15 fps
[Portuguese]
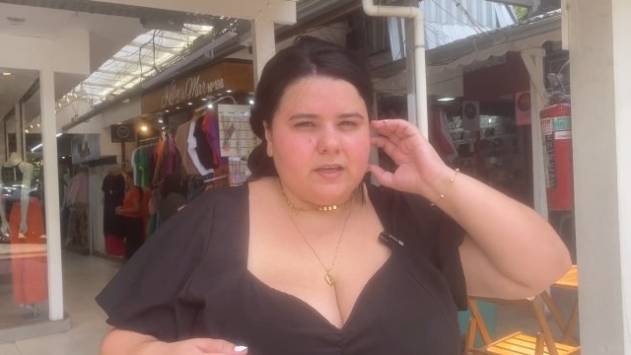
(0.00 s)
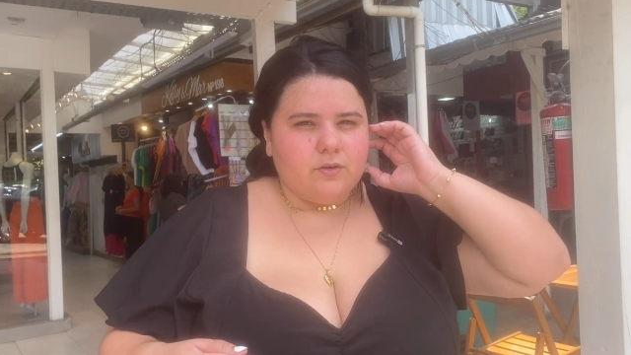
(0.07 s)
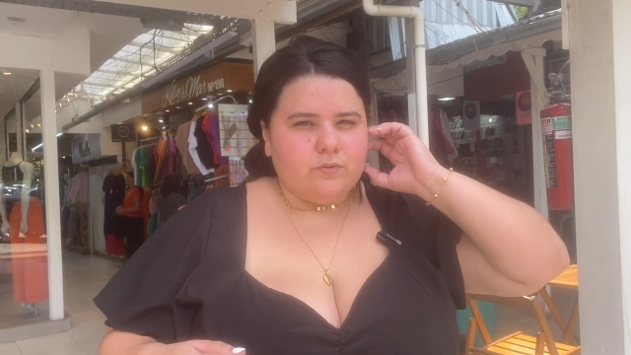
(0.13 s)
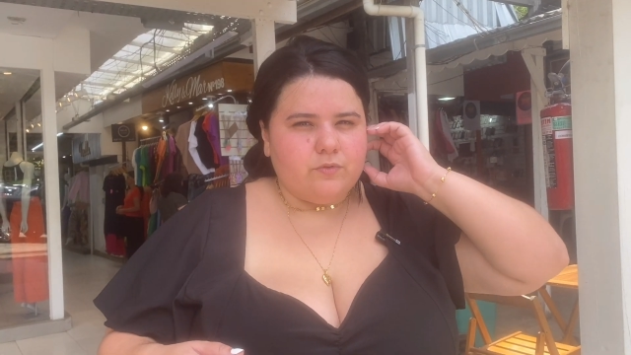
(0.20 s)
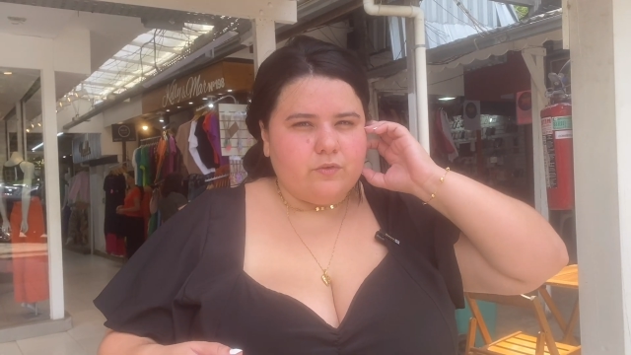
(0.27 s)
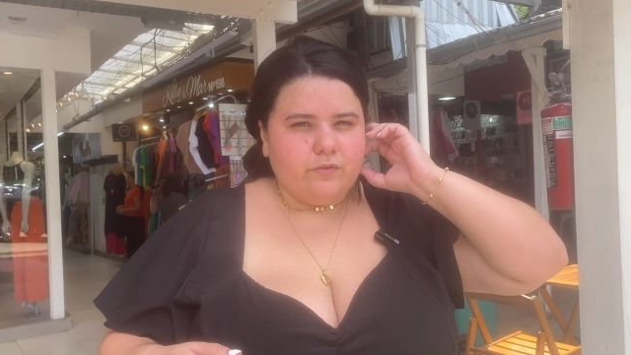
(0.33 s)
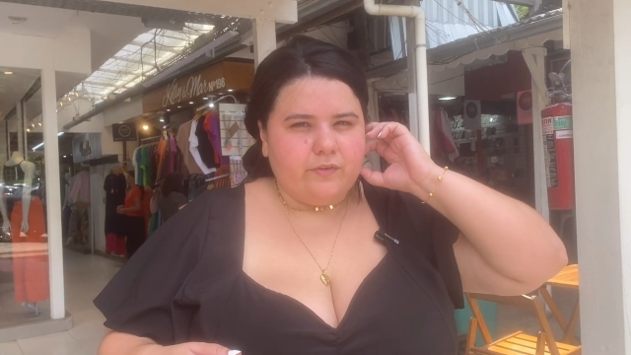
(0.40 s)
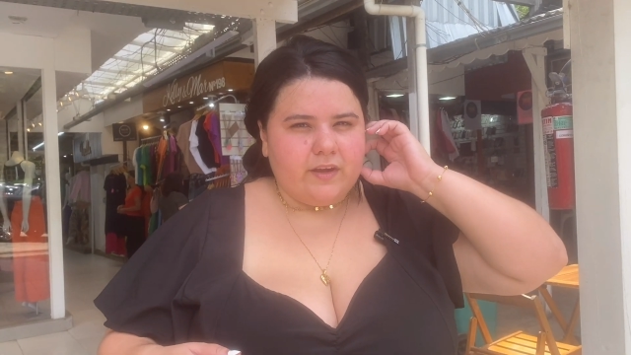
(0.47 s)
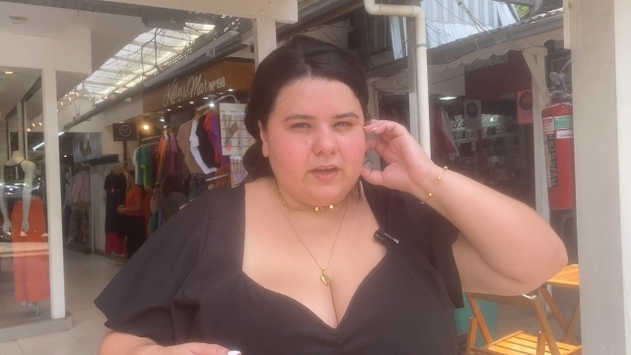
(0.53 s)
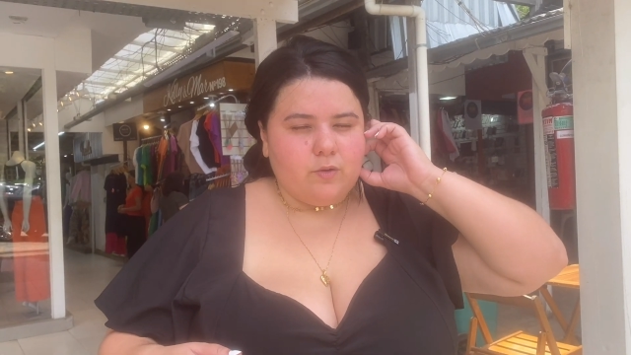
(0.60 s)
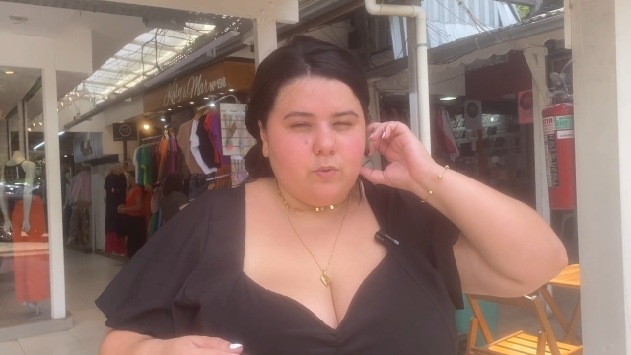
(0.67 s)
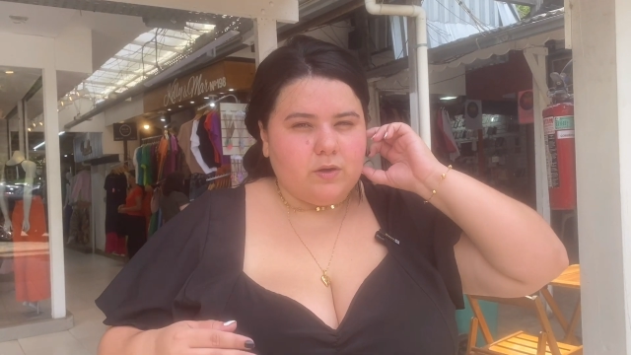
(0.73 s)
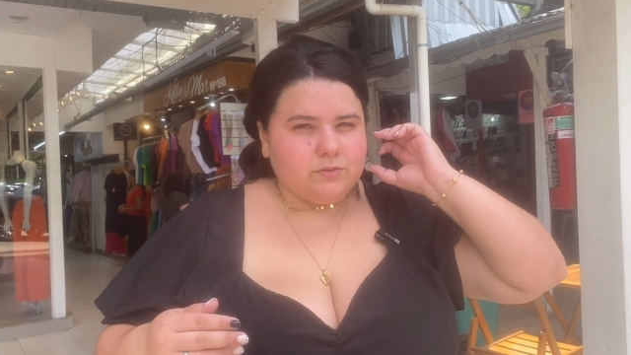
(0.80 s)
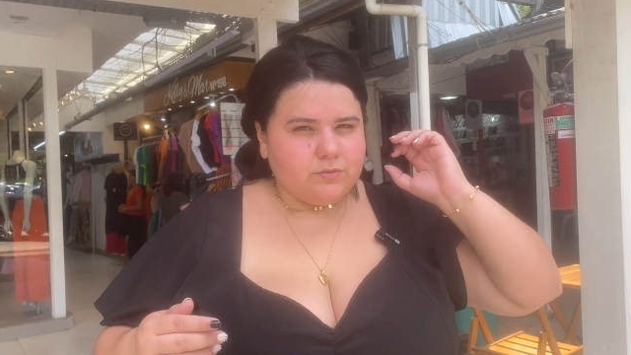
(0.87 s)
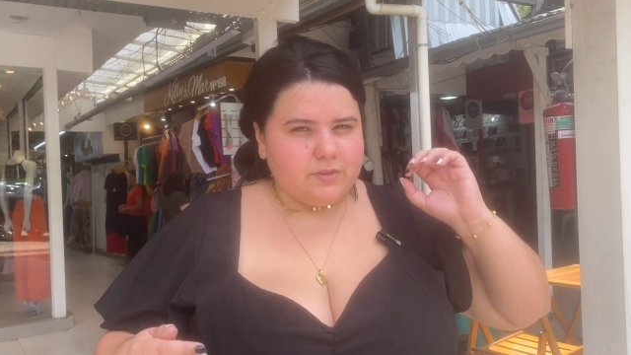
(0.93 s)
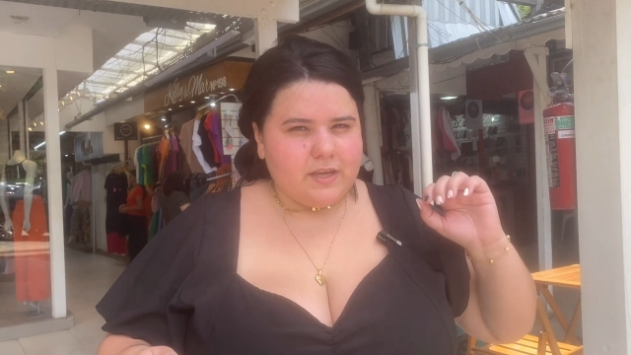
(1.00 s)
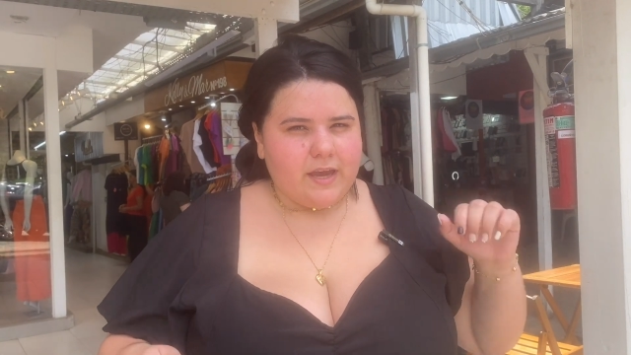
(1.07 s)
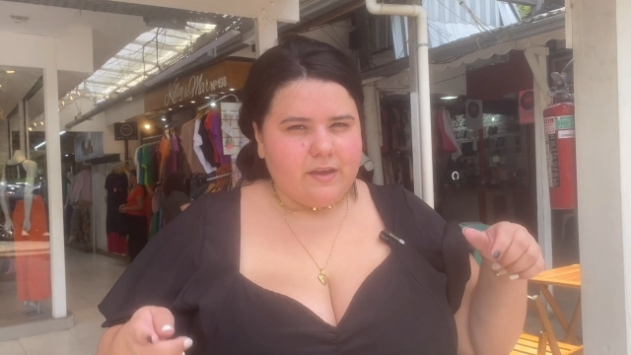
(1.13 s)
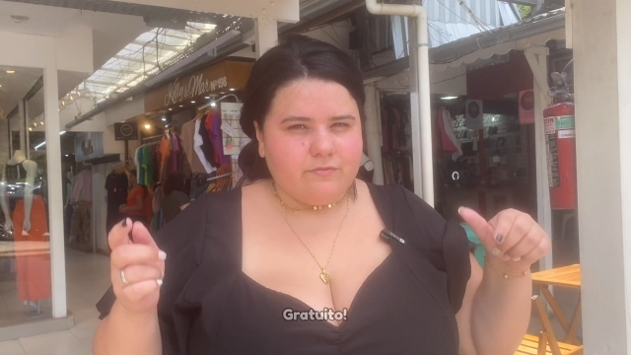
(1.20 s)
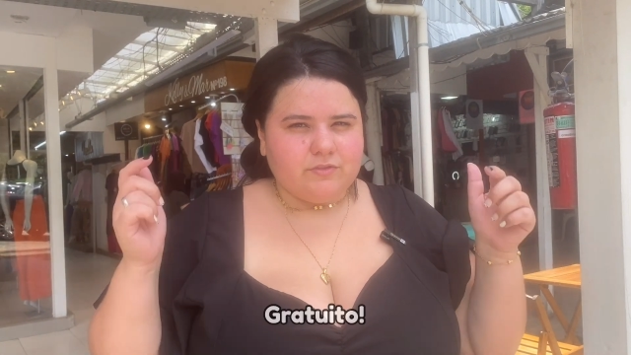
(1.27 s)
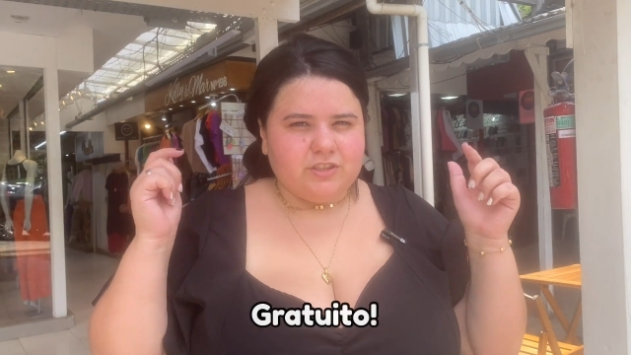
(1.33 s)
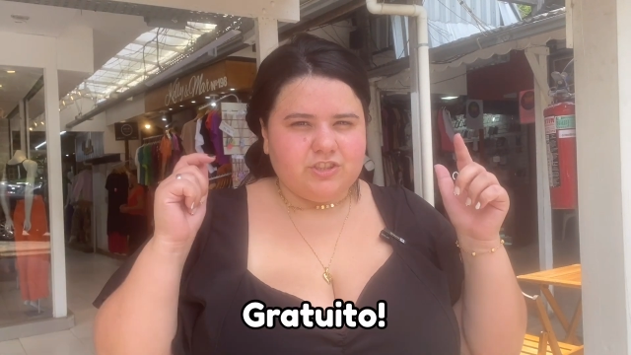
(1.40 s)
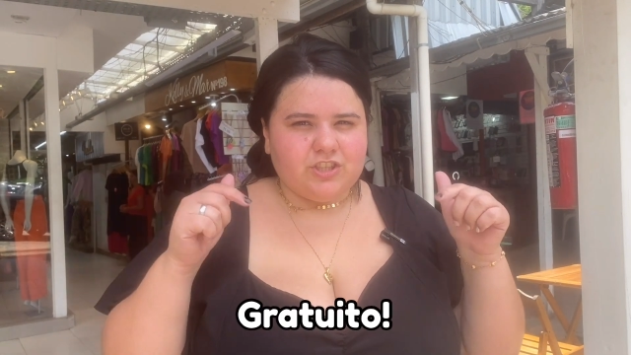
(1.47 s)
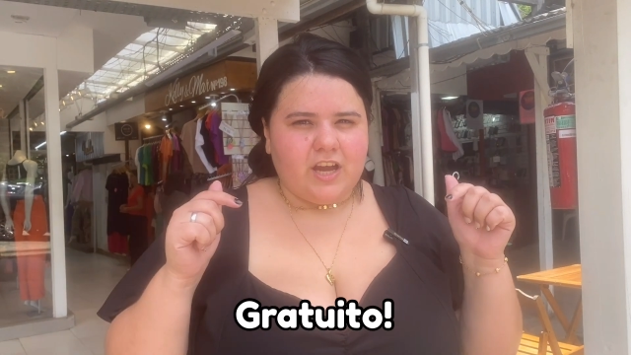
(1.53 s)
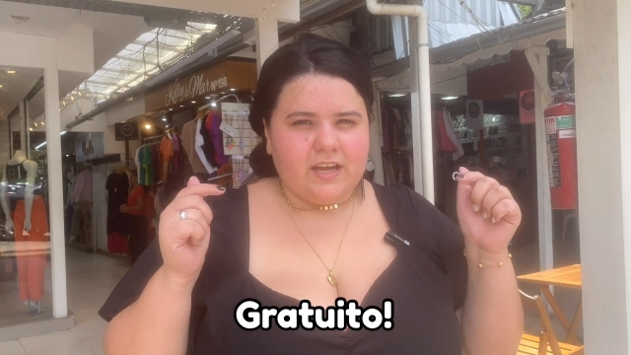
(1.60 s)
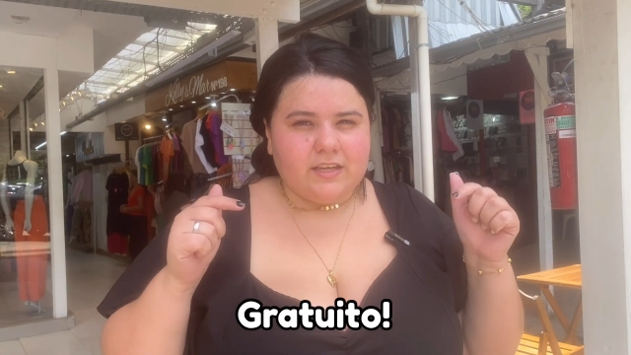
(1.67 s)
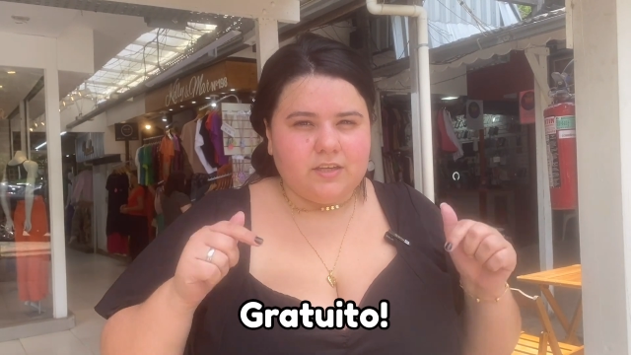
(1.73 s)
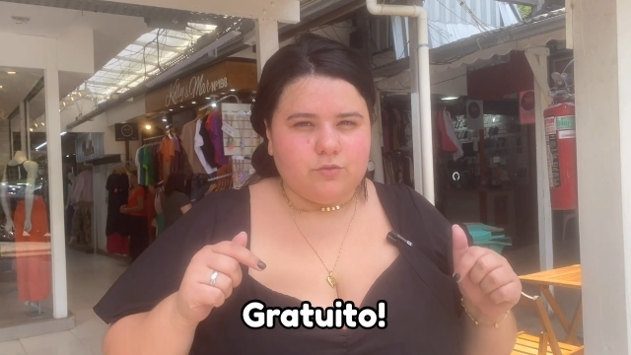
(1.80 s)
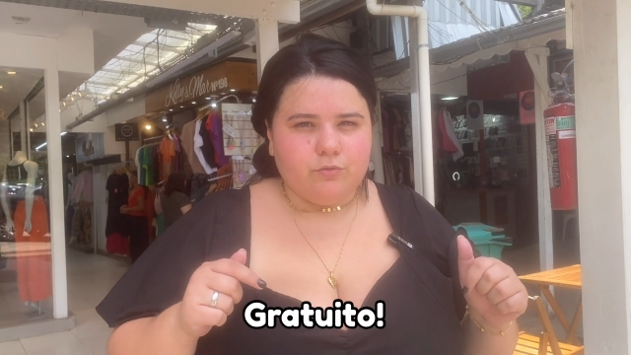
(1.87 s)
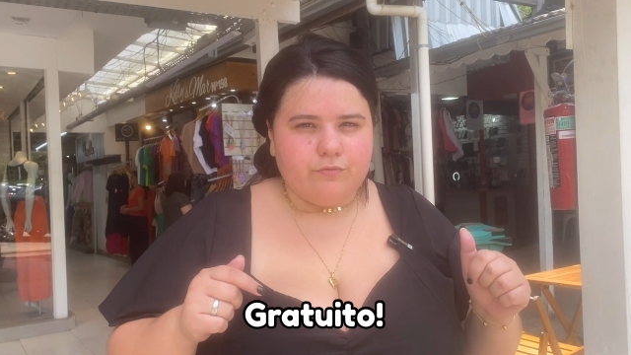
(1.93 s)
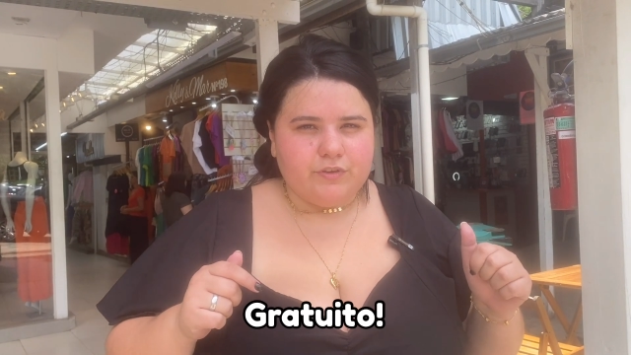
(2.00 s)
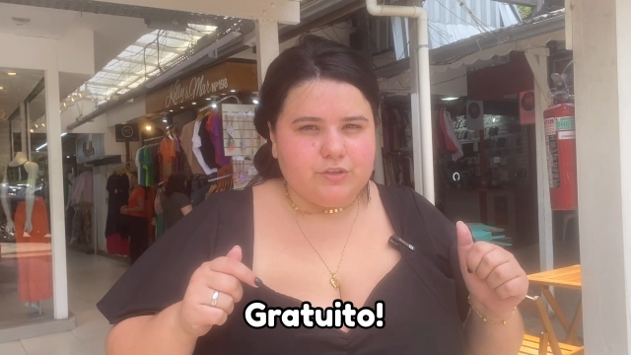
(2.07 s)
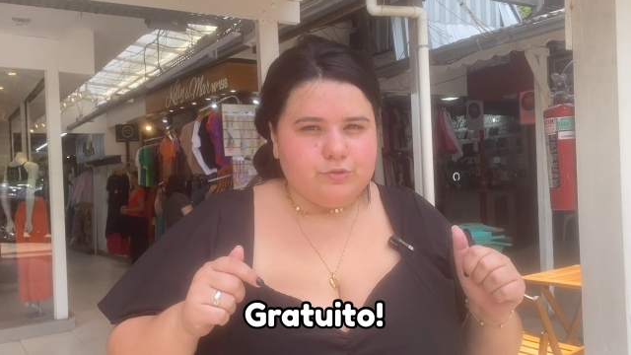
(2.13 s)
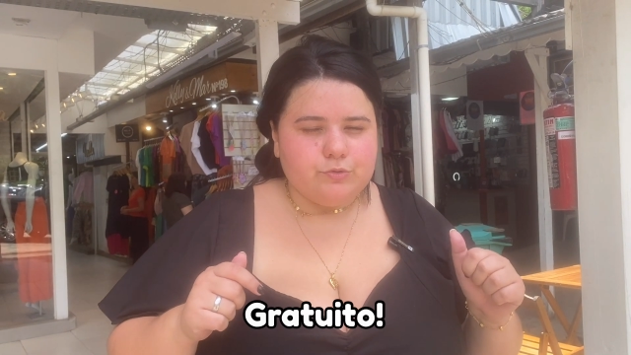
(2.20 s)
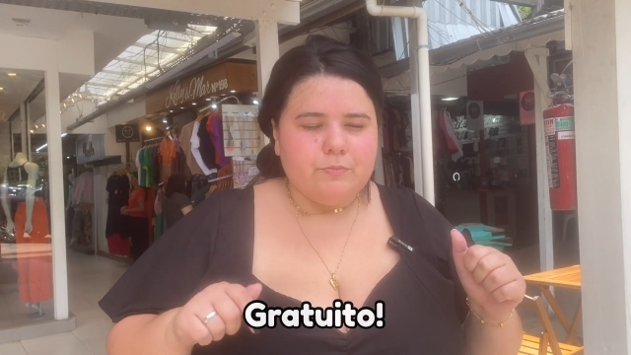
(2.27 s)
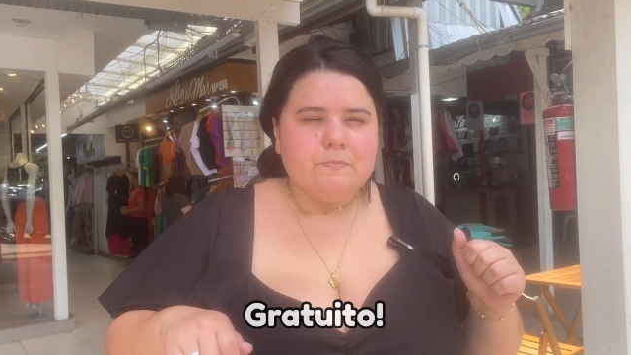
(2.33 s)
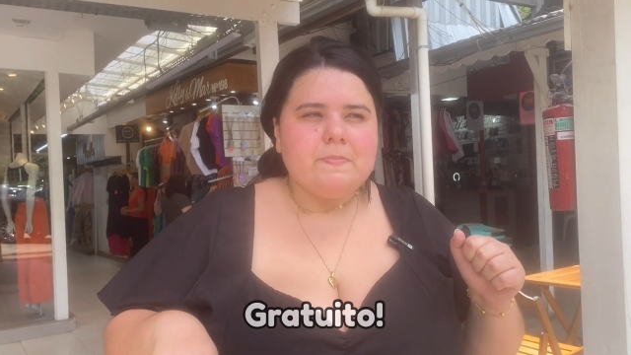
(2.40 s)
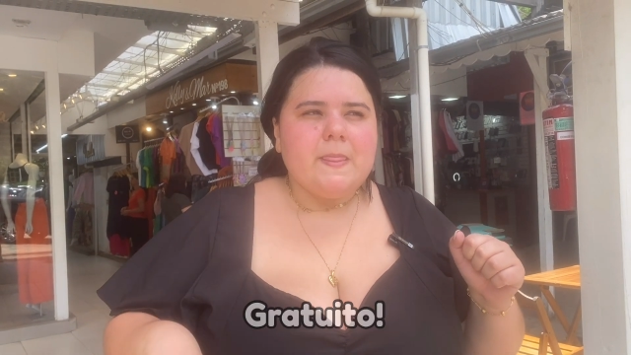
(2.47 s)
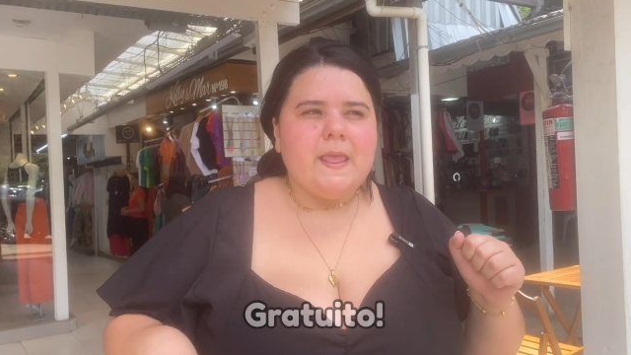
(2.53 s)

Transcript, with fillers: Eu vou ver quanto que é, vou deixar aqui no vídeo.